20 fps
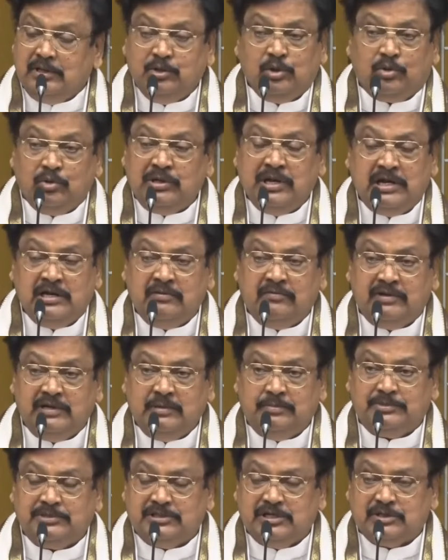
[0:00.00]
ఎందుకు నేను
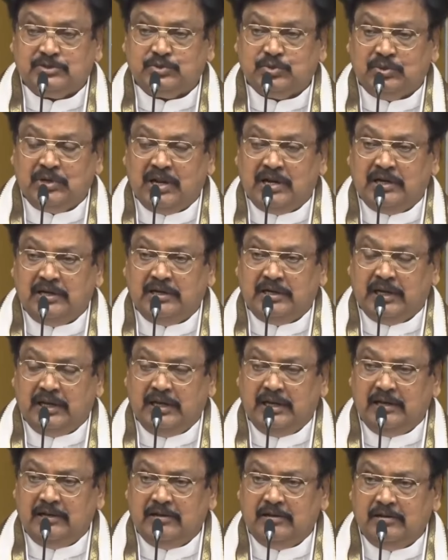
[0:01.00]
విజ్ఞప్తి
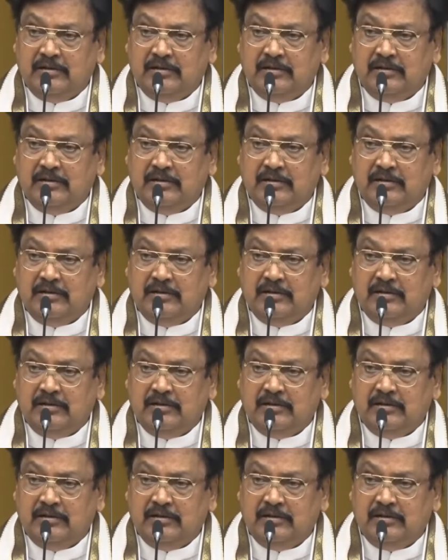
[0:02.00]
చేస్తున్నానంటే